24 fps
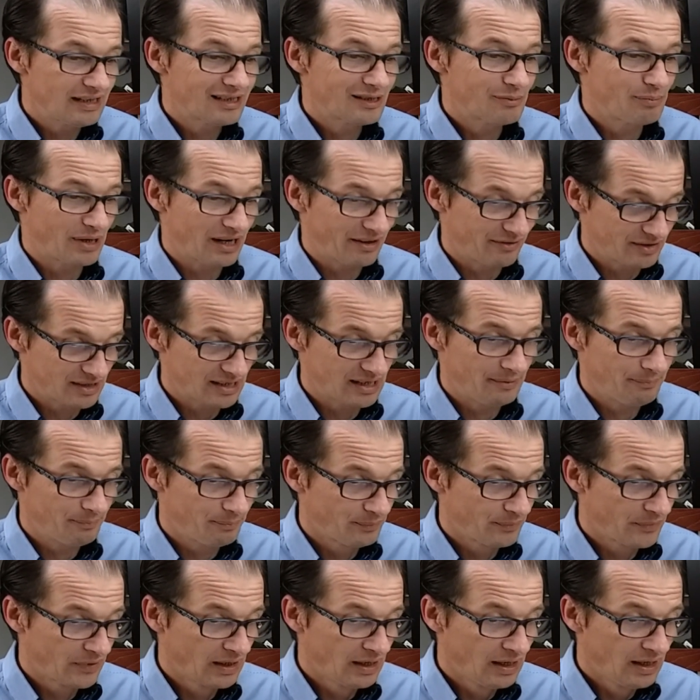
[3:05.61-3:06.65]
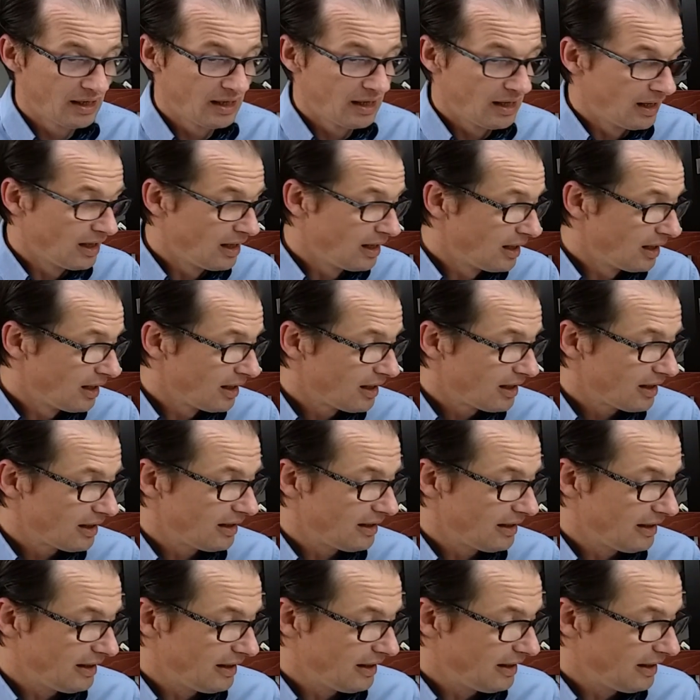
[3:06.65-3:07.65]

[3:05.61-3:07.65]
sprawdza. Eee,